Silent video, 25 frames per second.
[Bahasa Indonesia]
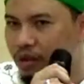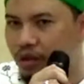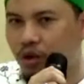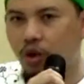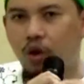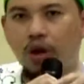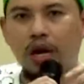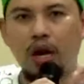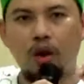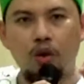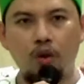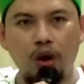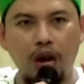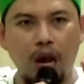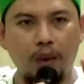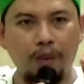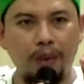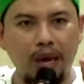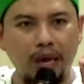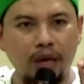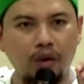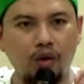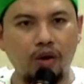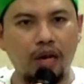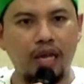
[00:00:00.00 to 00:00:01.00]
Seorang ulama
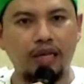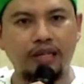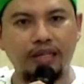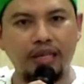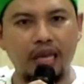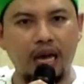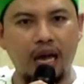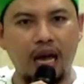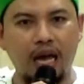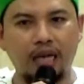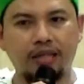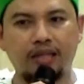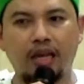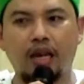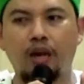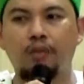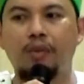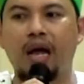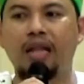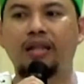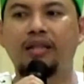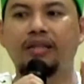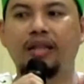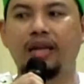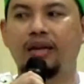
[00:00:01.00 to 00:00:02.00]
Indonesia asal
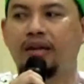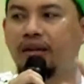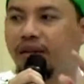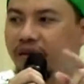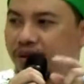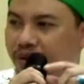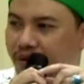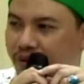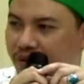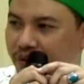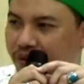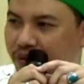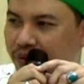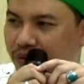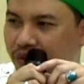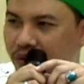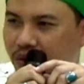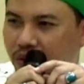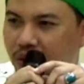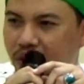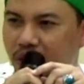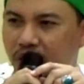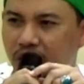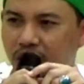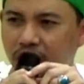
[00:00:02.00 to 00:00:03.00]
Banten
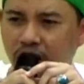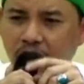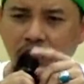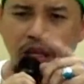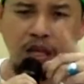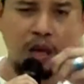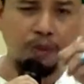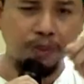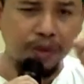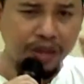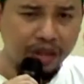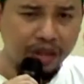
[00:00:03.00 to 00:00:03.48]
yang